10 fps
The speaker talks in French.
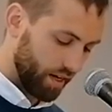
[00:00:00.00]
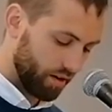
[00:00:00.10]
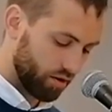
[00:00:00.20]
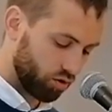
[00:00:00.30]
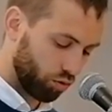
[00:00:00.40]

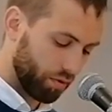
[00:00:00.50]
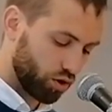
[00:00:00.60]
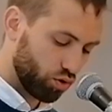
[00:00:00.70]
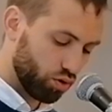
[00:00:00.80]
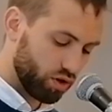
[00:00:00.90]
Et euh, donc
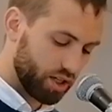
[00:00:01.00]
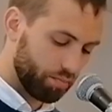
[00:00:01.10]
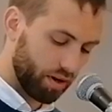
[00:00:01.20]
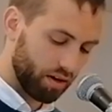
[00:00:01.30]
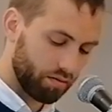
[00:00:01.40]
Matthieu ne le dit
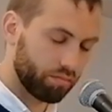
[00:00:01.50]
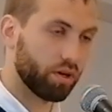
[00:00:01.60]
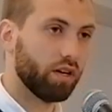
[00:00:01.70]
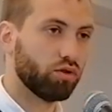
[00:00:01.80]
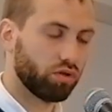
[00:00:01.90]
pas,
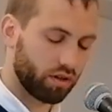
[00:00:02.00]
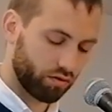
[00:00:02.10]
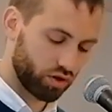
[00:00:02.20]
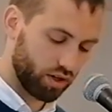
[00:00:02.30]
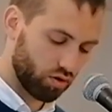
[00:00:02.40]
mais les autres
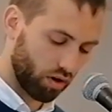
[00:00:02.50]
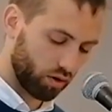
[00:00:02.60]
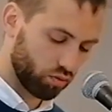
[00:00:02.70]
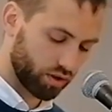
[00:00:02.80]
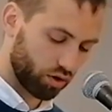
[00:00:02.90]
évangiles le
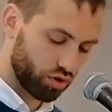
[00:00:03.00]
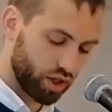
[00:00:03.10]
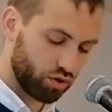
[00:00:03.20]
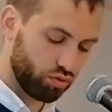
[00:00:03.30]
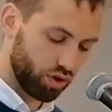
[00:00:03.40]
racontent, c'est que
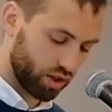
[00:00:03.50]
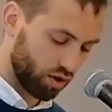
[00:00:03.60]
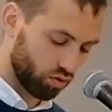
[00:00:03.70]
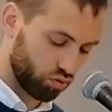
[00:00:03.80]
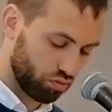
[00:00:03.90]
Jésus
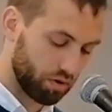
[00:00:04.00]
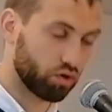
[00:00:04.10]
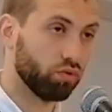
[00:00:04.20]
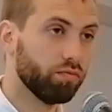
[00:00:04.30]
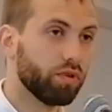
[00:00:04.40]
était dans une
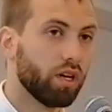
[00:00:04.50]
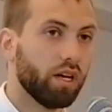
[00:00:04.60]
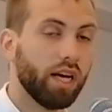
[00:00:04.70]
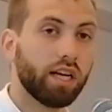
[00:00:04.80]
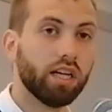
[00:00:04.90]
maison
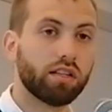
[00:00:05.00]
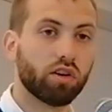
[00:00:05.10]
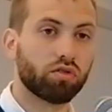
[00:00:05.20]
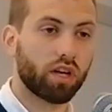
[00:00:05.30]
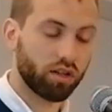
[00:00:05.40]
et qu'il
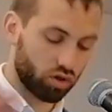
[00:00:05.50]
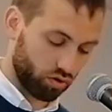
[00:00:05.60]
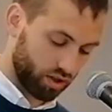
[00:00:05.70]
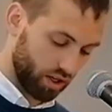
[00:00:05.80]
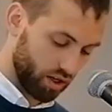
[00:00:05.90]
était en train
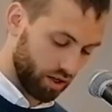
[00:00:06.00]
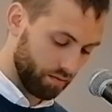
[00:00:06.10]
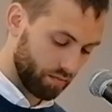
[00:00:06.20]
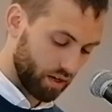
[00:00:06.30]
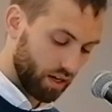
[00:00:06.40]

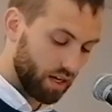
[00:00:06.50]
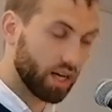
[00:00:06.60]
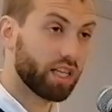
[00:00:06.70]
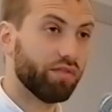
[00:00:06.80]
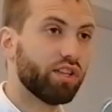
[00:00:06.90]
d'enseigner,
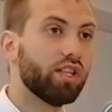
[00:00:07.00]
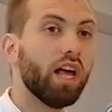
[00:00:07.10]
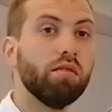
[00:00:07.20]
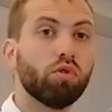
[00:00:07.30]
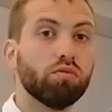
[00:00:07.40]
et qu'il y avait
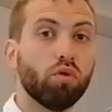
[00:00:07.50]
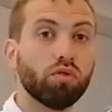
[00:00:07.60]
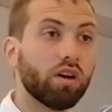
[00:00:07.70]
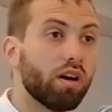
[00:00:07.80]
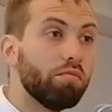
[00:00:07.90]
tellement de
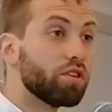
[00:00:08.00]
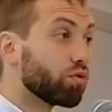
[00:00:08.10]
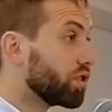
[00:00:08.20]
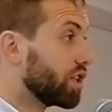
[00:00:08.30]
monde, hein, la maison